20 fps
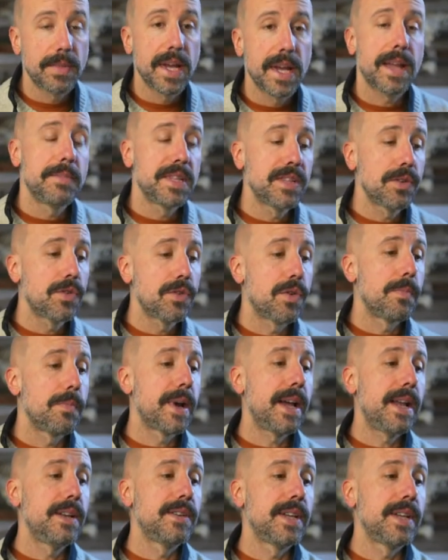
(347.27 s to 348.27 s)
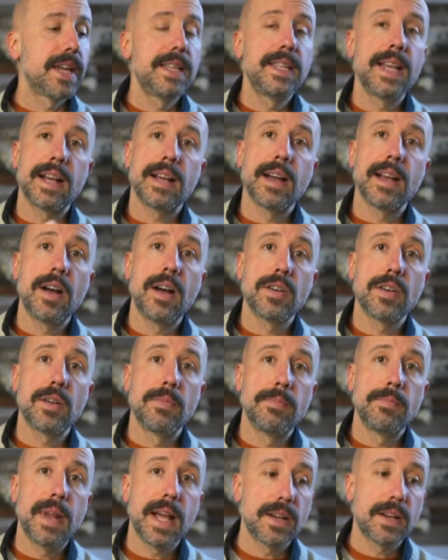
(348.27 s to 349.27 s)
Mais admettons qu'on prend une grille d'accords
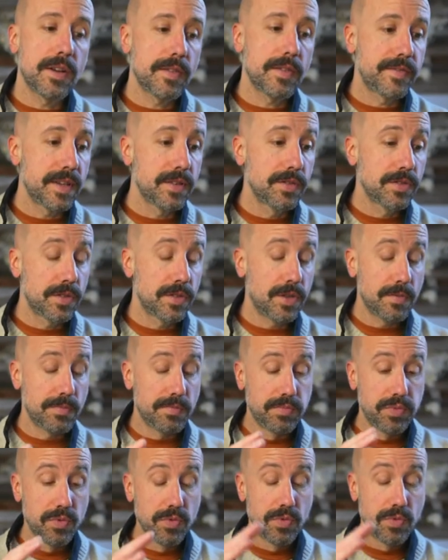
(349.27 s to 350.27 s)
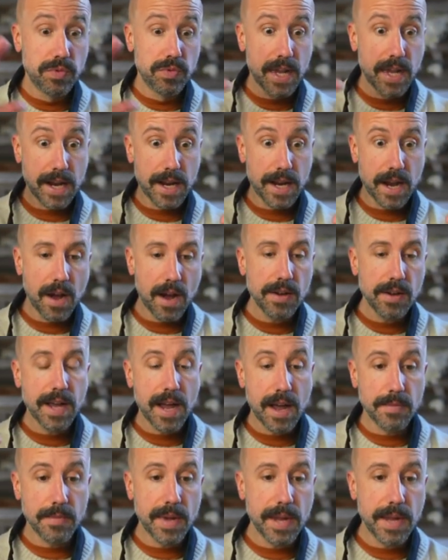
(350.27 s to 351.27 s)
comme Black Orpheus, qui a beaucoup d'accords
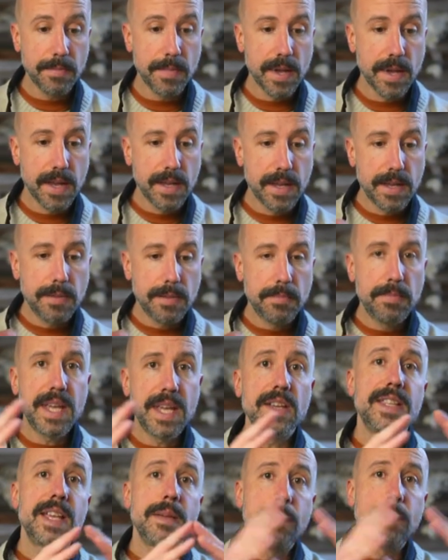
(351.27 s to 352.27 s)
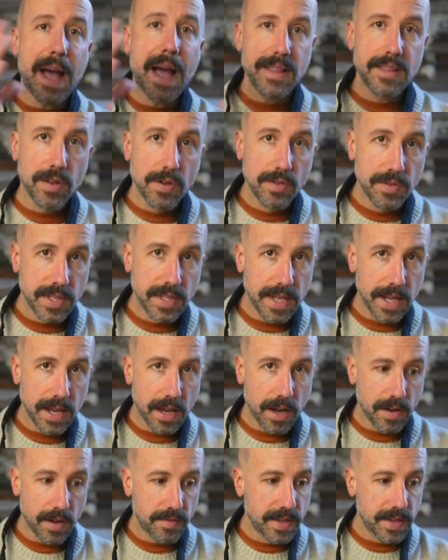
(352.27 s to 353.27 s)
quand même, mais il y a des patterns qui
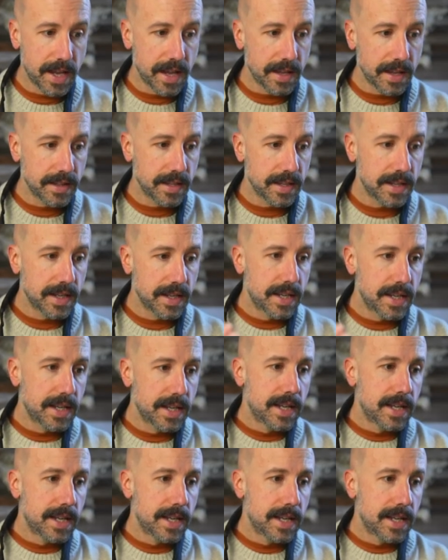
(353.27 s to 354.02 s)
reviennent.